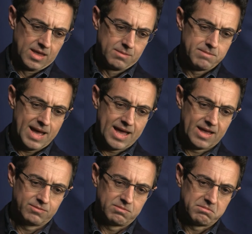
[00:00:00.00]

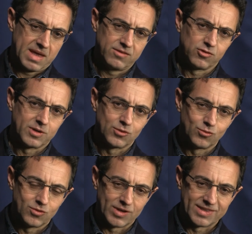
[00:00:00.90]
ma e
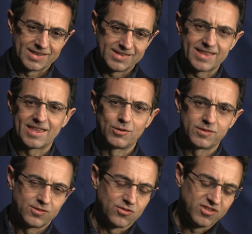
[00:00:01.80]
soprattutto attestata dallo
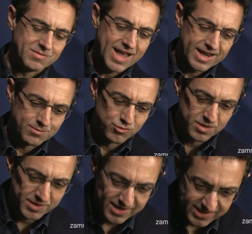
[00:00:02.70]
stesso Geminiani a più
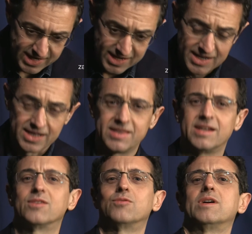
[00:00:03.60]
riprese nella,
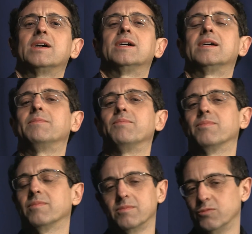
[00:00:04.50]
nella sua,
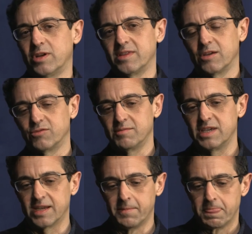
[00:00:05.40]
durante la sua vita.